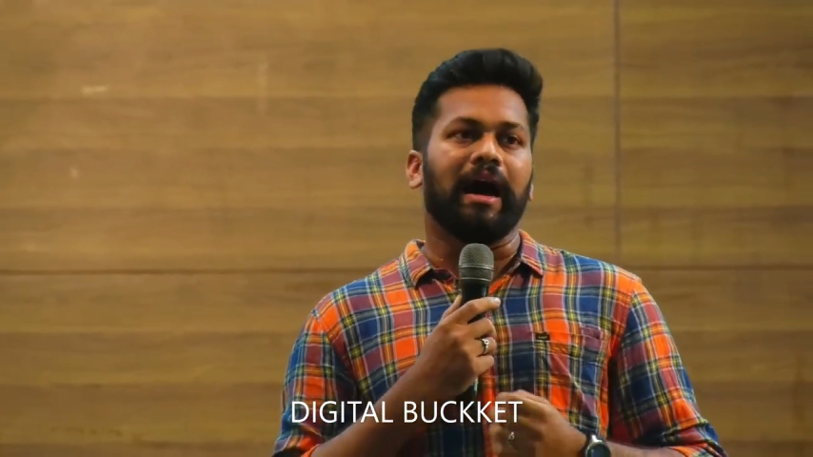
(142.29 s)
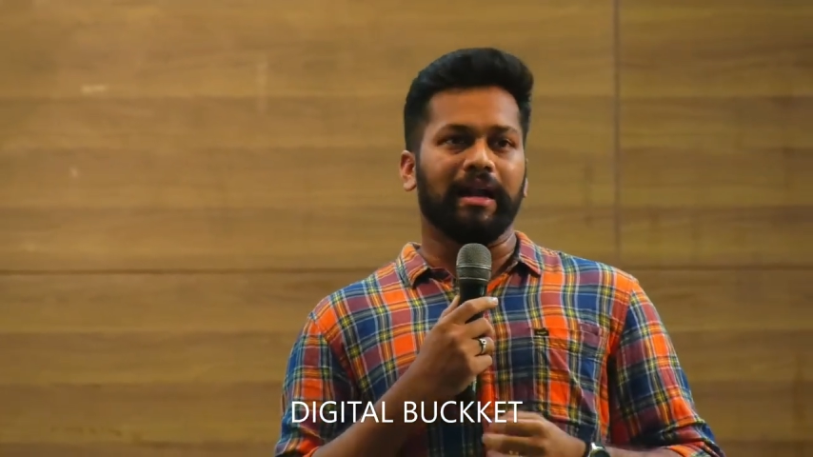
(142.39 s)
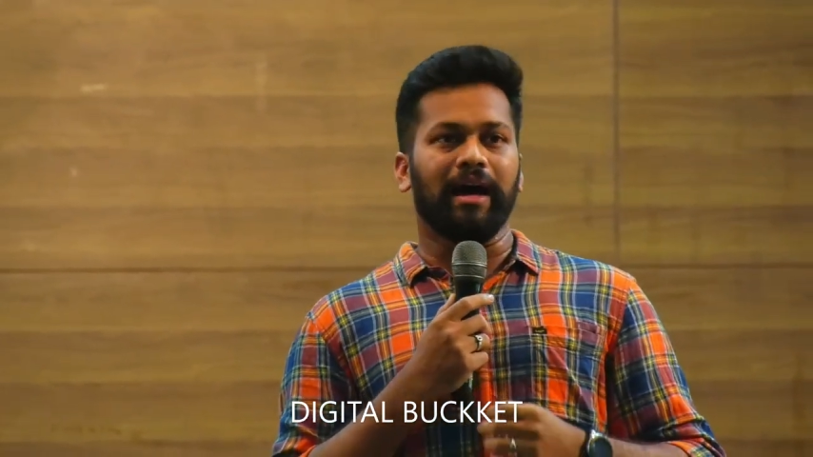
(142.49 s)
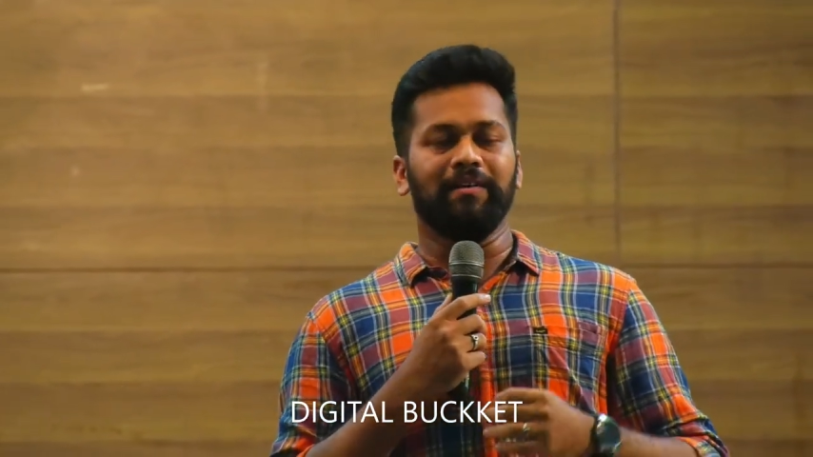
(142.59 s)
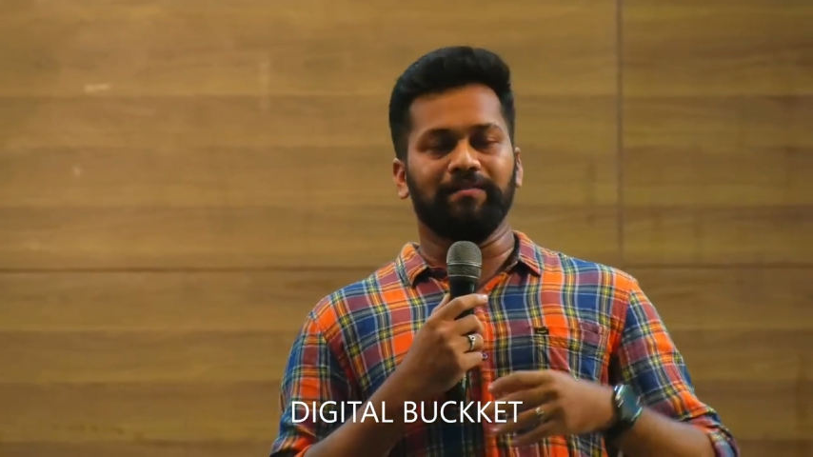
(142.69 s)

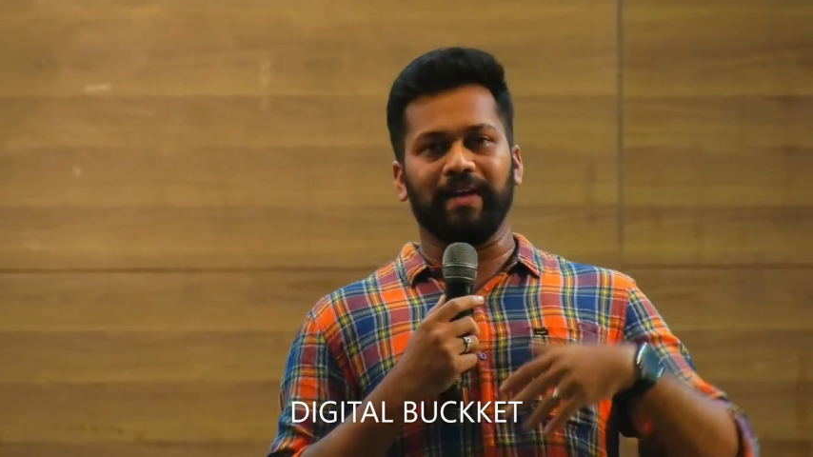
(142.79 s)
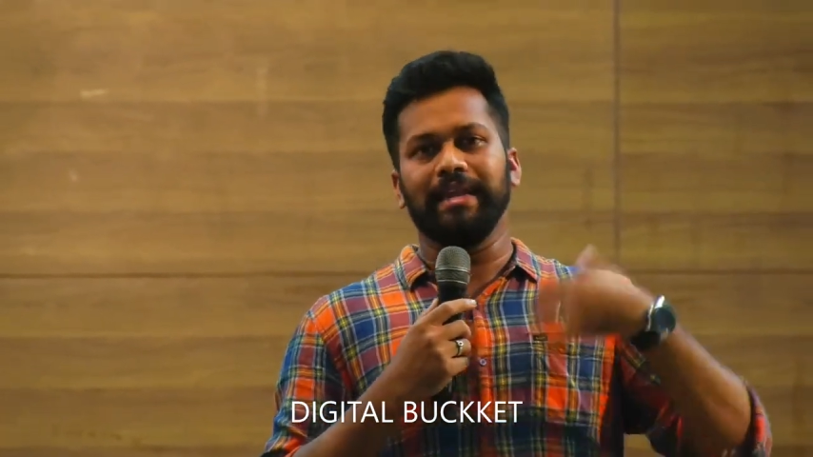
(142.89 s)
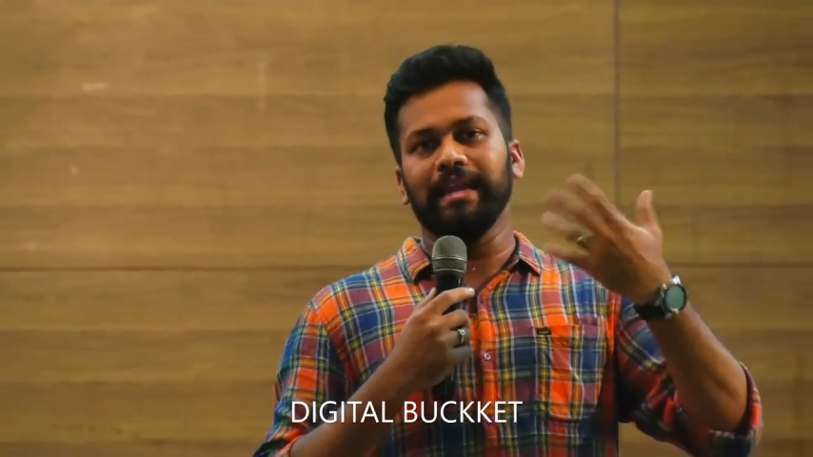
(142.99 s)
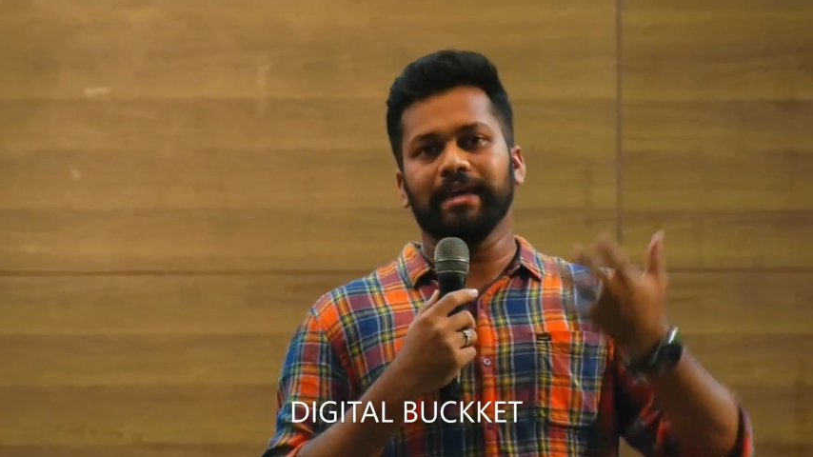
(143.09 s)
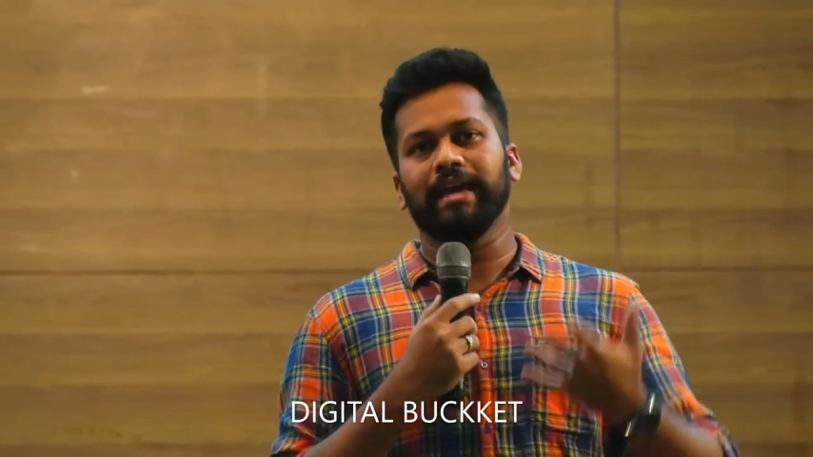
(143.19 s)
ஆனால்
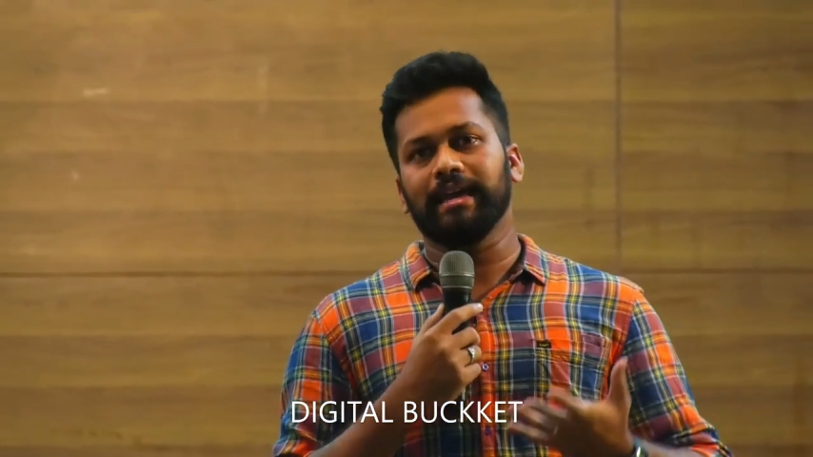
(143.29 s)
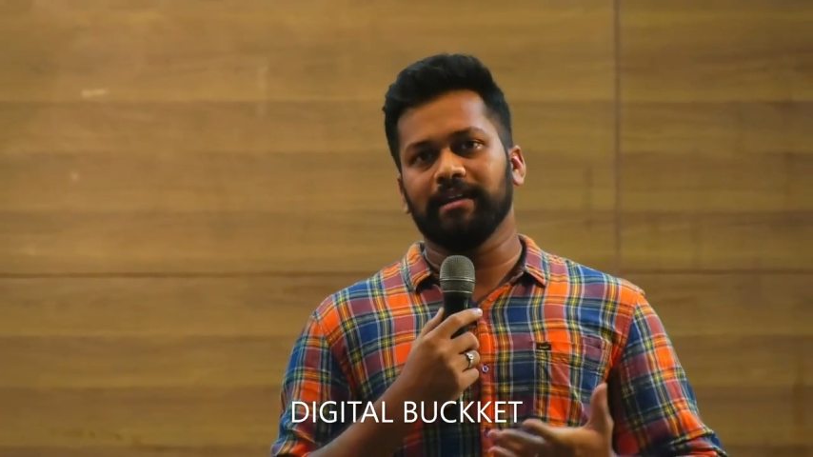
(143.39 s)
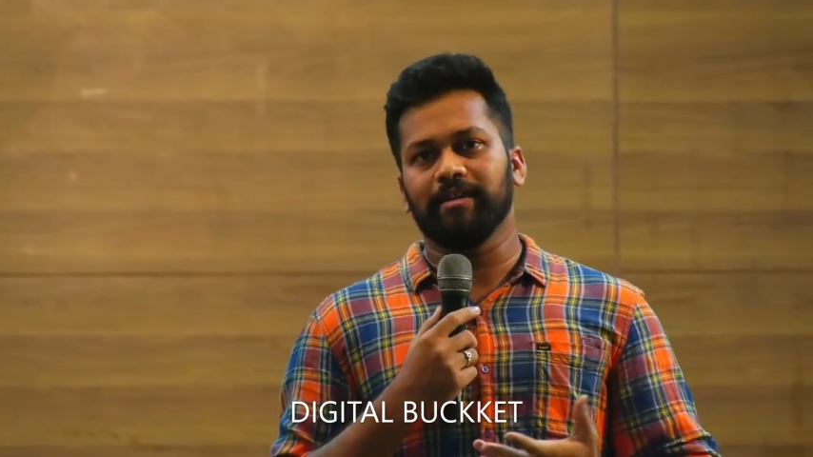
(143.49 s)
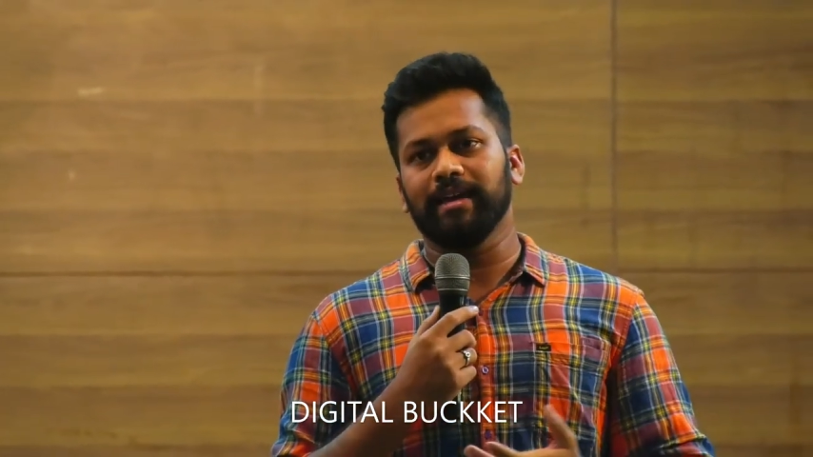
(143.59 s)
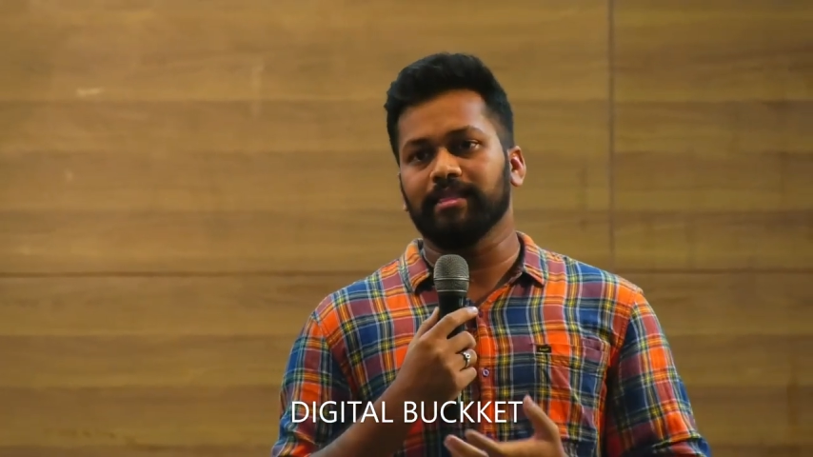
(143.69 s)
வெளியில்
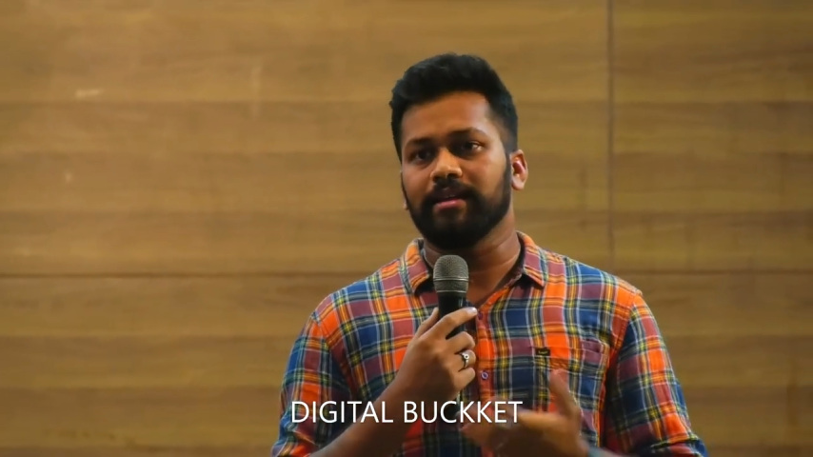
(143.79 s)
கேட்குறவங்க